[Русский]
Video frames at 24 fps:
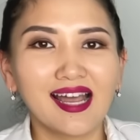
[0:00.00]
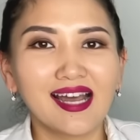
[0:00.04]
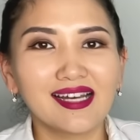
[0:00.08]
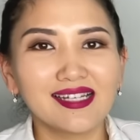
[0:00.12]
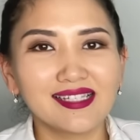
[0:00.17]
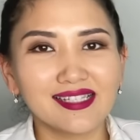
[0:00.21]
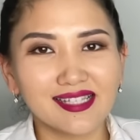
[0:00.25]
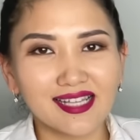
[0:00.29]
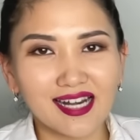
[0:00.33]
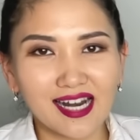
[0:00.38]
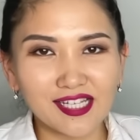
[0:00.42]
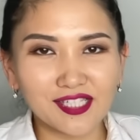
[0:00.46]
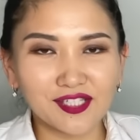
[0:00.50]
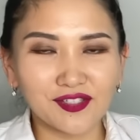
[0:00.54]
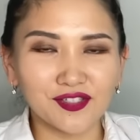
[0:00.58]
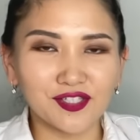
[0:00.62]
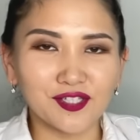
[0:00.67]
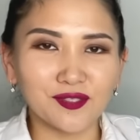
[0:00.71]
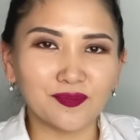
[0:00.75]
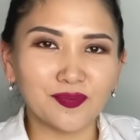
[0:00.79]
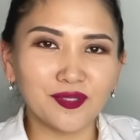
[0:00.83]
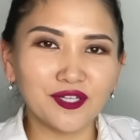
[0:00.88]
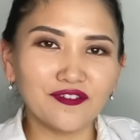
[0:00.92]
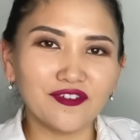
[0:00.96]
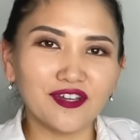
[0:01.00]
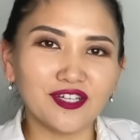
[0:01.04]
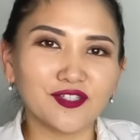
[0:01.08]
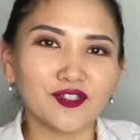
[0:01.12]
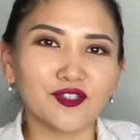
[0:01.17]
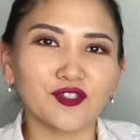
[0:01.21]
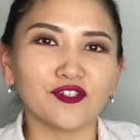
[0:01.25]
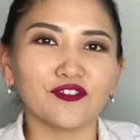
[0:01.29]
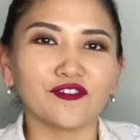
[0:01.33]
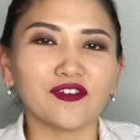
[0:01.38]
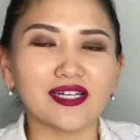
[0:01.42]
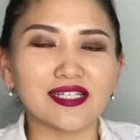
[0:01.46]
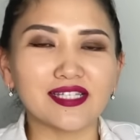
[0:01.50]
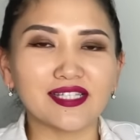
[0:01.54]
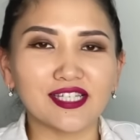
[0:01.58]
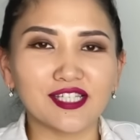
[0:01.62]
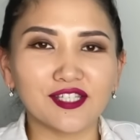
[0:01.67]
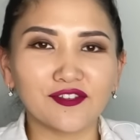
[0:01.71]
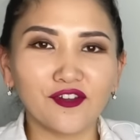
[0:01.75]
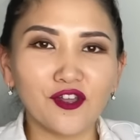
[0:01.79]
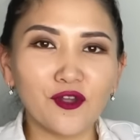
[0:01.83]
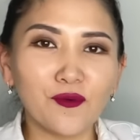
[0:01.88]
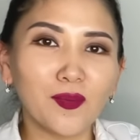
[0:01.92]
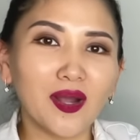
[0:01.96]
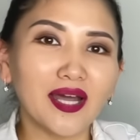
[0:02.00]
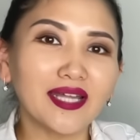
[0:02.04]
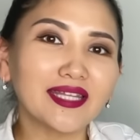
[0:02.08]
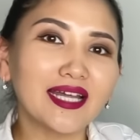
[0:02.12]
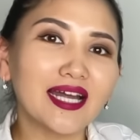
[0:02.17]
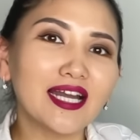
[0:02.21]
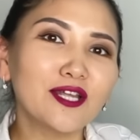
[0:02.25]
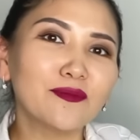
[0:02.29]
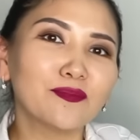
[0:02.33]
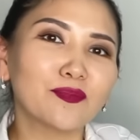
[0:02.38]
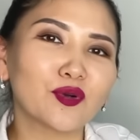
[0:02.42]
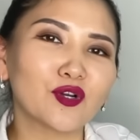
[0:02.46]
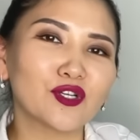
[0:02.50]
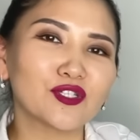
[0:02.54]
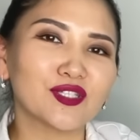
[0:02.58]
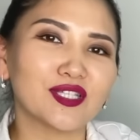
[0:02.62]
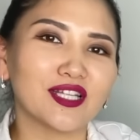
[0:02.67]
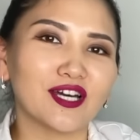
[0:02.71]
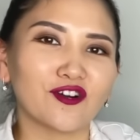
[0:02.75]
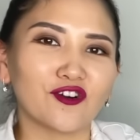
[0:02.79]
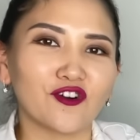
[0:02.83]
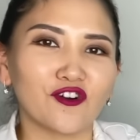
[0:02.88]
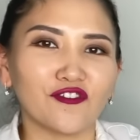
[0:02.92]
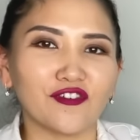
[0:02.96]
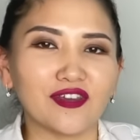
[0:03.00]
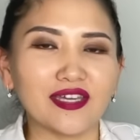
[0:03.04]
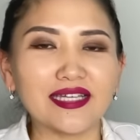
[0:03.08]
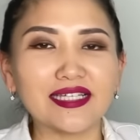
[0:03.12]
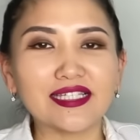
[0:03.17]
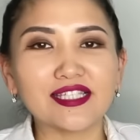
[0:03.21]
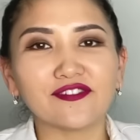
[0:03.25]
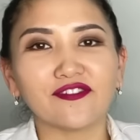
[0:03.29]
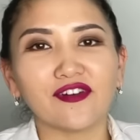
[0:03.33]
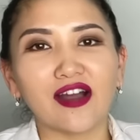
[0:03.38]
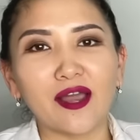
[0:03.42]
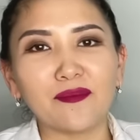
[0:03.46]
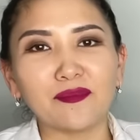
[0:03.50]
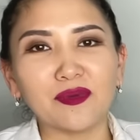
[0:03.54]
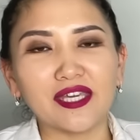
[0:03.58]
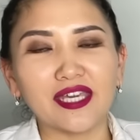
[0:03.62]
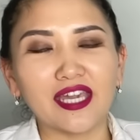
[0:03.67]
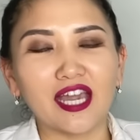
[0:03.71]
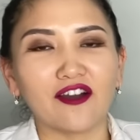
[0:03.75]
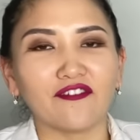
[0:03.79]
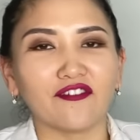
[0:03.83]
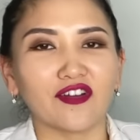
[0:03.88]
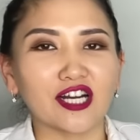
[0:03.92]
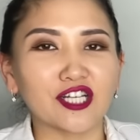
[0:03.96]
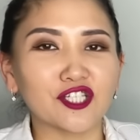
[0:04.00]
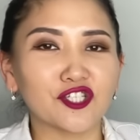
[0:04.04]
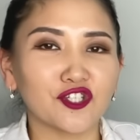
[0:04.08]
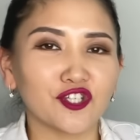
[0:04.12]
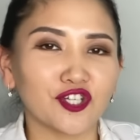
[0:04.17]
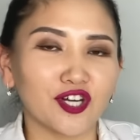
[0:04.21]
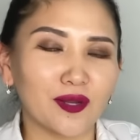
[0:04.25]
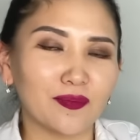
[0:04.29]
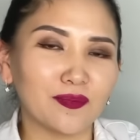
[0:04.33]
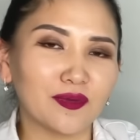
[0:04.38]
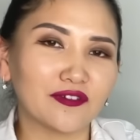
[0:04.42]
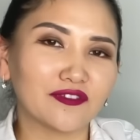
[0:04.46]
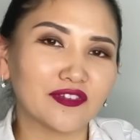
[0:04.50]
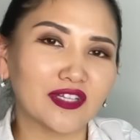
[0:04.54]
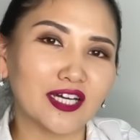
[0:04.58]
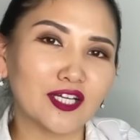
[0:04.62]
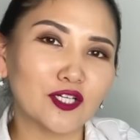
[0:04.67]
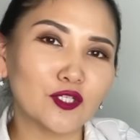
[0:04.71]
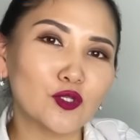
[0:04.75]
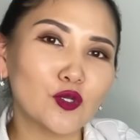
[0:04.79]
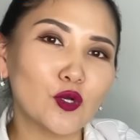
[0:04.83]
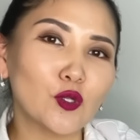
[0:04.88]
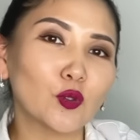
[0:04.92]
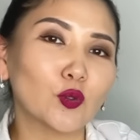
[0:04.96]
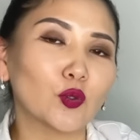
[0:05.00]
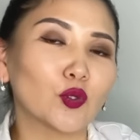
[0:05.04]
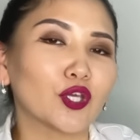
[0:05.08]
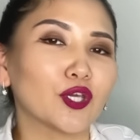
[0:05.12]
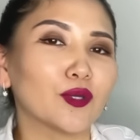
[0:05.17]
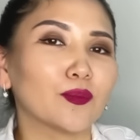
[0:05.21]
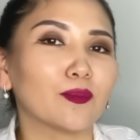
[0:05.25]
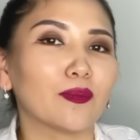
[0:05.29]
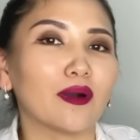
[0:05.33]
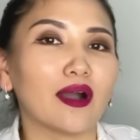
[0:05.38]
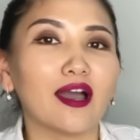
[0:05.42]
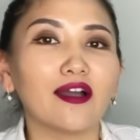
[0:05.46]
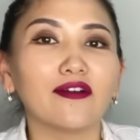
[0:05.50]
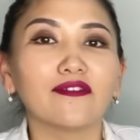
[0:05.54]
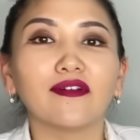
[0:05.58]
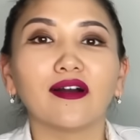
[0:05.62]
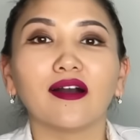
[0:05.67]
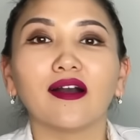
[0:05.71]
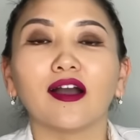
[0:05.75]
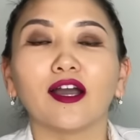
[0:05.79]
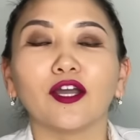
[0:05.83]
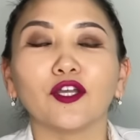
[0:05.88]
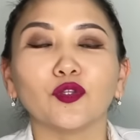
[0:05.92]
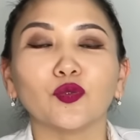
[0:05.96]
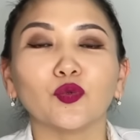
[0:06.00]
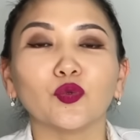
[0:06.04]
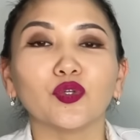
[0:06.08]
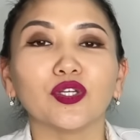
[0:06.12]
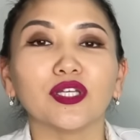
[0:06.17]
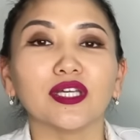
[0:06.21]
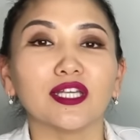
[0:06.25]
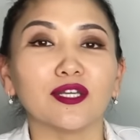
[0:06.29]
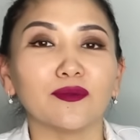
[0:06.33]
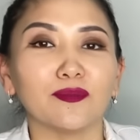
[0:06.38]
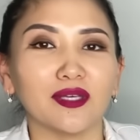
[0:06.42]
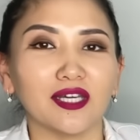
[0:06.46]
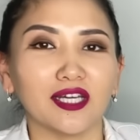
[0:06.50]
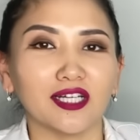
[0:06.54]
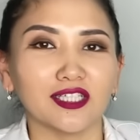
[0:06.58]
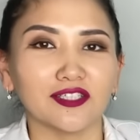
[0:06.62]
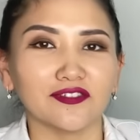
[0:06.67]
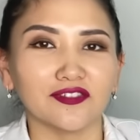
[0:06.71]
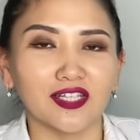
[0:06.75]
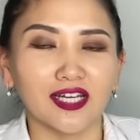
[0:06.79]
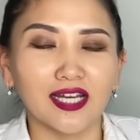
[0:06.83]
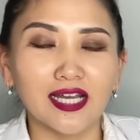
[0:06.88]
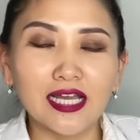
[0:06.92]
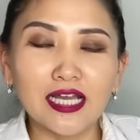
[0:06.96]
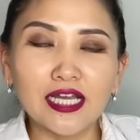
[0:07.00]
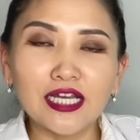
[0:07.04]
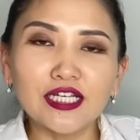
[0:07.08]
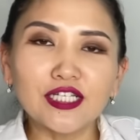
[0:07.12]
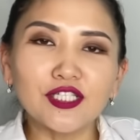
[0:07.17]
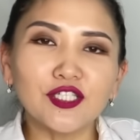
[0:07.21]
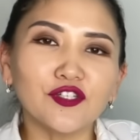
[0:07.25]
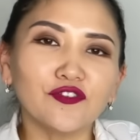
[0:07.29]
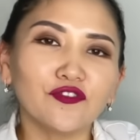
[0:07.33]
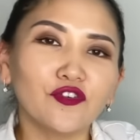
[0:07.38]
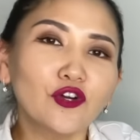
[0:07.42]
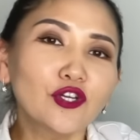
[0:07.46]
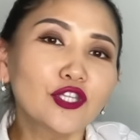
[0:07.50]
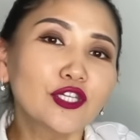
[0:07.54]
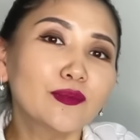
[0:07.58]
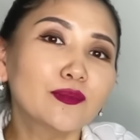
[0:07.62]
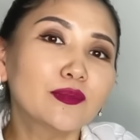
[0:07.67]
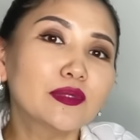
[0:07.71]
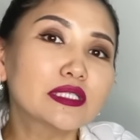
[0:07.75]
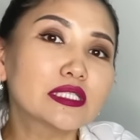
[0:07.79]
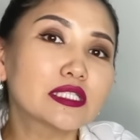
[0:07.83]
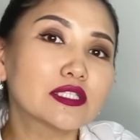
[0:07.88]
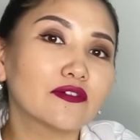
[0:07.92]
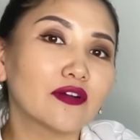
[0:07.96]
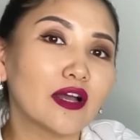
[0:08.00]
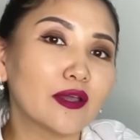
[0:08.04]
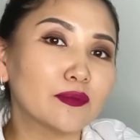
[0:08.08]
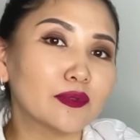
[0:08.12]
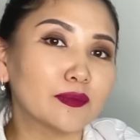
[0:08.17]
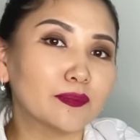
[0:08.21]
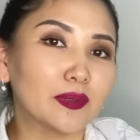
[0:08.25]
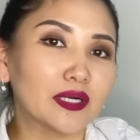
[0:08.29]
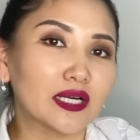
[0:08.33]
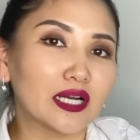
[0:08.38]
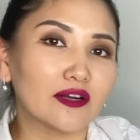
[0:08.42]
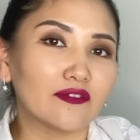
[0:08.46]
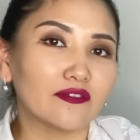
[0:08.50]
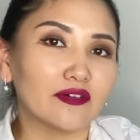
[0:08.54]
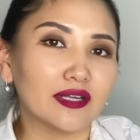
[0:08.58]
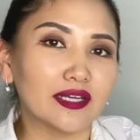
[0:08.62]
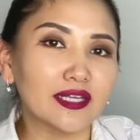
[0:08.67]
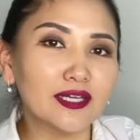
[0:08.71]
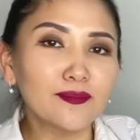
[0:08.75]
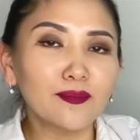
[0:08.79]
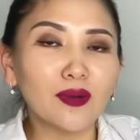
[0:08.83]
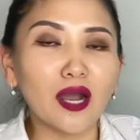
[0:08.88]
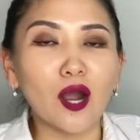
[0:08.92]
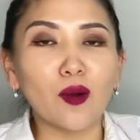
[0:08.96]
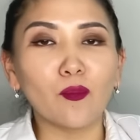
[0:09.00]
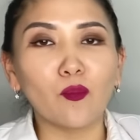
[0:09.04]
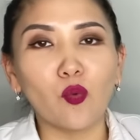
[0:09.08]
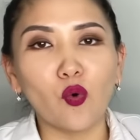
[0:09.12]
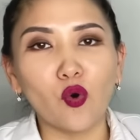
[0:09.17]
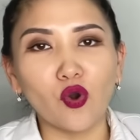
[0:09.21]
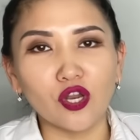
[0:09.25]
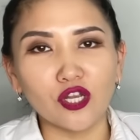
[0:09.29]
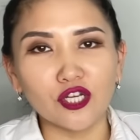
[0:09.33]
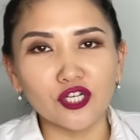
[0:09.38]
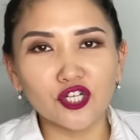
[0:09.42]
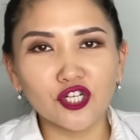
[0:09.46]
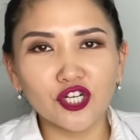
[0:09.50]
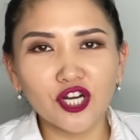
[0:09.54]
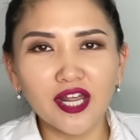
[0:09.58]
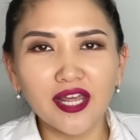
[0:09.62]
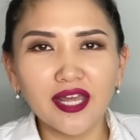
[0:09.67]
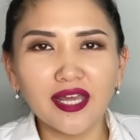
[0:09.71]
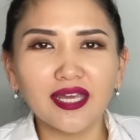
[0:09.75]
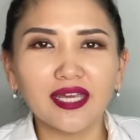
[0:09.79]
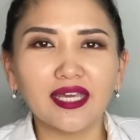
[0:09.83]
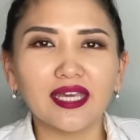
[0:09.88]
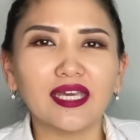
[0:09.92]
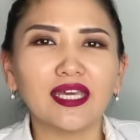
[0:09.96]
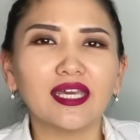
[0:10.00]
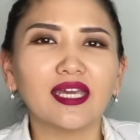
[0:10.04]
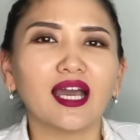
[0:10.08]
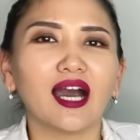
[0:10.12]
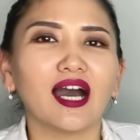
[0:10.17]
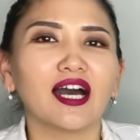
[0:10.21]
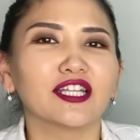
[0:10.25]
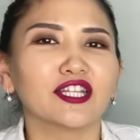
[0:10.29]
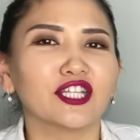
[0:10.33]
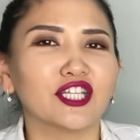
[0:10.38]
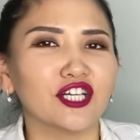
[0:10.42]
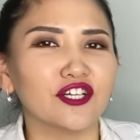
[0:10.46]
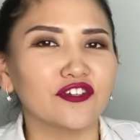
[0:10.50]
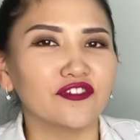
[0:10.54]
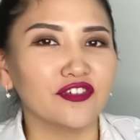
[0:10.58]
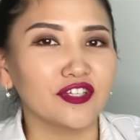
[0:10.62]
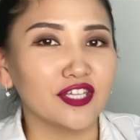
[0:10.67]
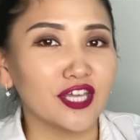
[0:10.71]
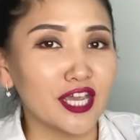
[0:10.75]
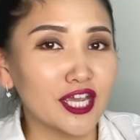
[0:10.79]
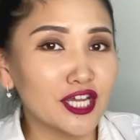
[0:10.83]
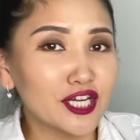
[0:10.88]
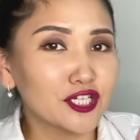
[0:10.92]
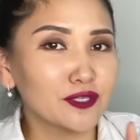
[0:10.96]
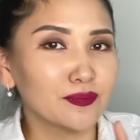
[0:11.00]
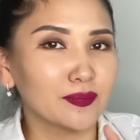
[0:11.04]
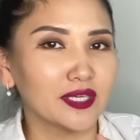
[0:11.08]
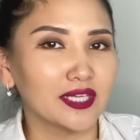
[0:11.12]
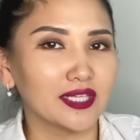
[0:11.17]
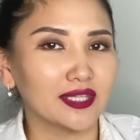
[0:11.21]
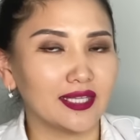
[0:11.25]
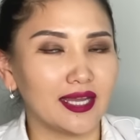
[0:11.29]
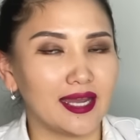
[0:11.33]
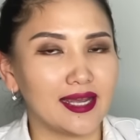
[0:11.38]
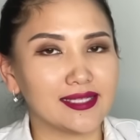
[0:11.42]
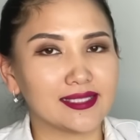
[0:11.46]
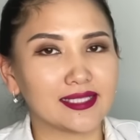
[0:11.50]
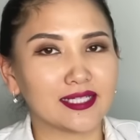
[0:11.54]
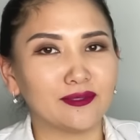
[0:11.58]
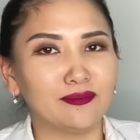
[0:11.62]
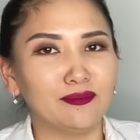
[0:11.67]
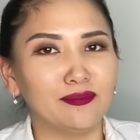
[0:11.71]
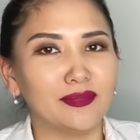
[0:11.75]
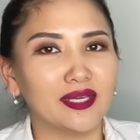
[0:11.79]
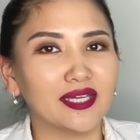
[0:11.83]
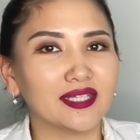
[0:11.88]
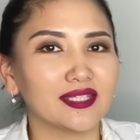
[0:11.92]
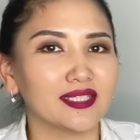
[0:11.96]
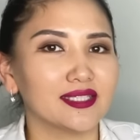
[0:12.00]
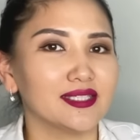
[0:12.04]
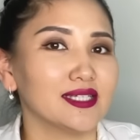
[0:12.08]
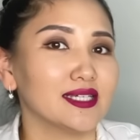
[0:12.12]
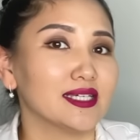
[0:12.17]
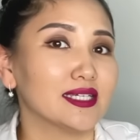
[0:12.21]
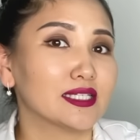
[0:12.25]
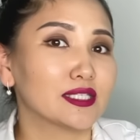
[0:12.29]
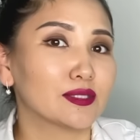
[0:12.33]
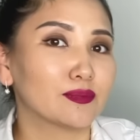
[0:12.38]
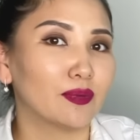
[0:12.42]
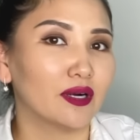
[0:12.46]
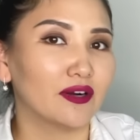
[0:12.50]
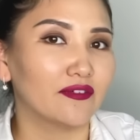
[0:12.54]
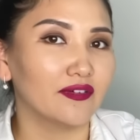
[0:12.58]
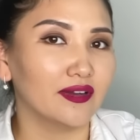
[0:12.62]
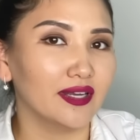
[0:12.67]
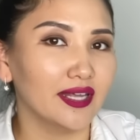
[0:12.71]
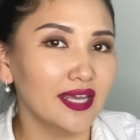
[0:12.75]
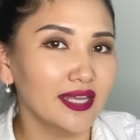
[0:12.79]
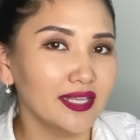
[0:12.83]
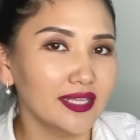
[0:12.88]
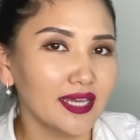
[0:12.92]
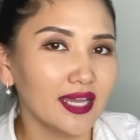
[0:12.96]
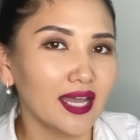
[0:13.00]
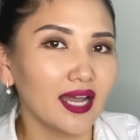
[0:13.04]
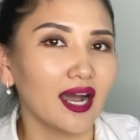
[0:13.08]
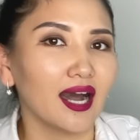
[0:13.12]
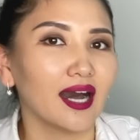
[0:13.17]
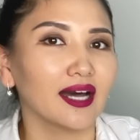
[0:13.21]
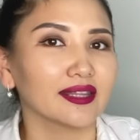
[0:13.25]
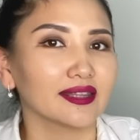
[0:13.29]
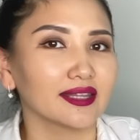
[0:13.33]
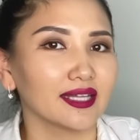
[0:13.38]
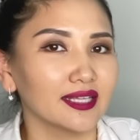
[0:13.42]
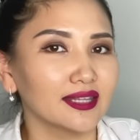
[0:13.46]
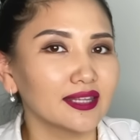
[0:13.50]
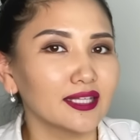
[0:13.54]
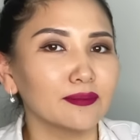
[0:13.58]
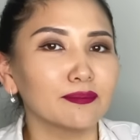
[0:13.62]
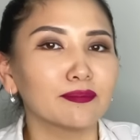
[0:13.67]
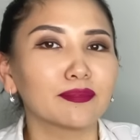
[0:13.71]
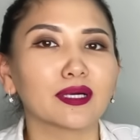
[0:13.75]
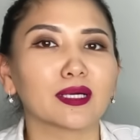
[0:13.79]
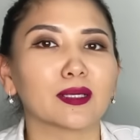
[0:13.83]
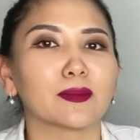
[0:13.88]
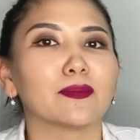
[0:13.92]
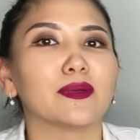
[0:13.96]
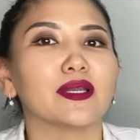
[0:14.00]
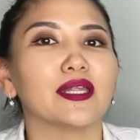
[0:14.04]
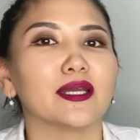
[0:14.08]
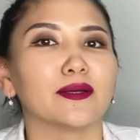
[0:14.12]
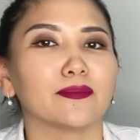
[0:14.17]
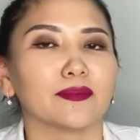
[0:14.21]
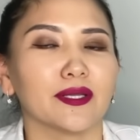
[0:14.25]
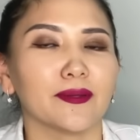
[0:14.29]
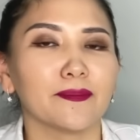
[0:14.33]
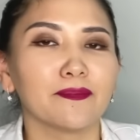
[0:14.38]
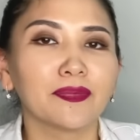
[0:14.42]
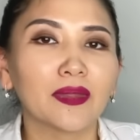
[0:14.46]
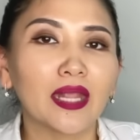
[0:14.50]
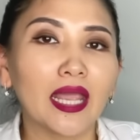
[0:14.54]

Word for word: Здравствуйте, приветствую вас на своем канале про здоровье. И с вами я, врач-терапевт-кардиолог Уркимбаева Айнур Ермековна. Сегодня мы с вами поговорим о боли шеи и о древнейшем китайском методе избавления от этой проблемы.